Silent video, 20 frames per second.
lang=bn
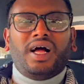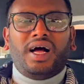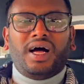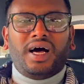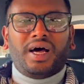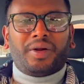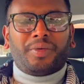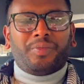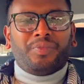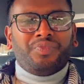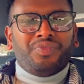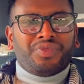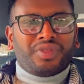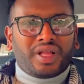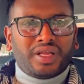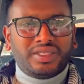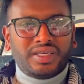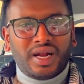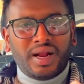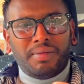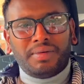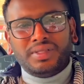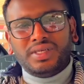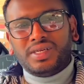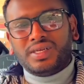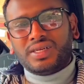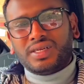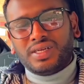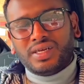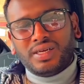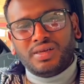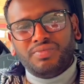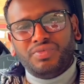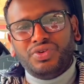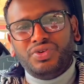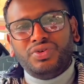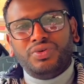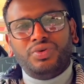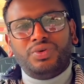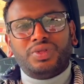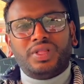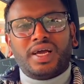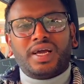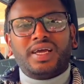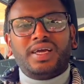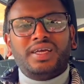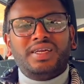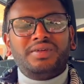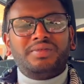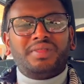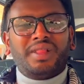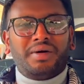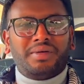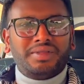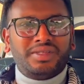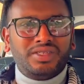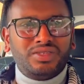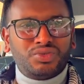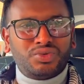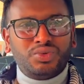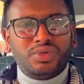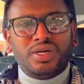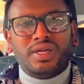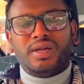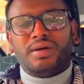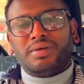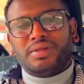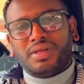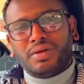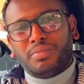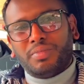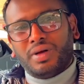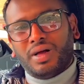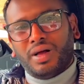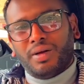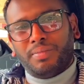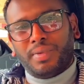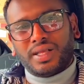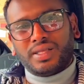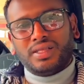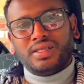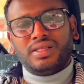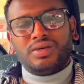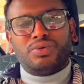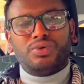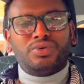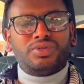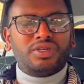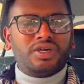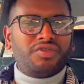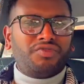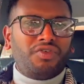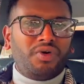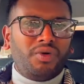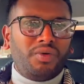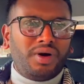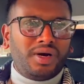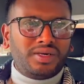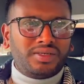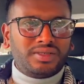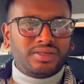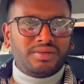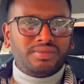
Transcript: আর যারা আমাদের এই ভিডিওগুলো দেখেন আমাদের স্টুডেন্ট আমাদের প্রাথমিক কোর্সের ফলোয়ার্স